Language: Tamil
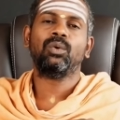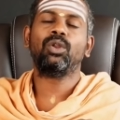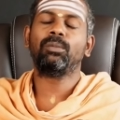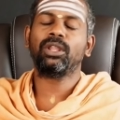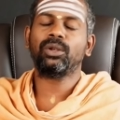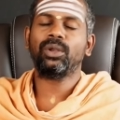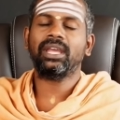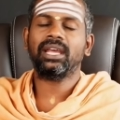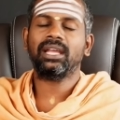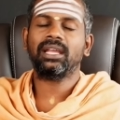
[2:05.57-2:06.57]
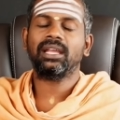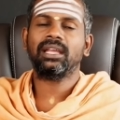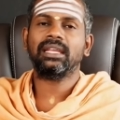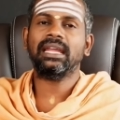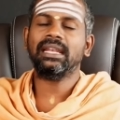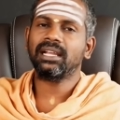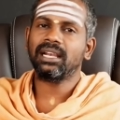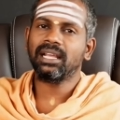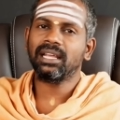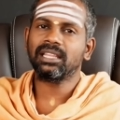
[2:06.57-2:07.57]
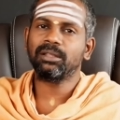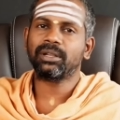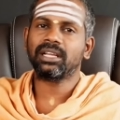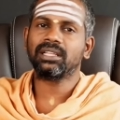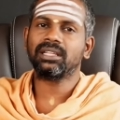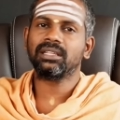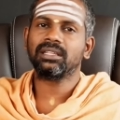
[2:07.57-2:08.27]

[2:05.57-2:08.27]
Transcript: ஒரு மனிதனுடைய எண்ணங்கள் எங்கேருந்து பிறகுது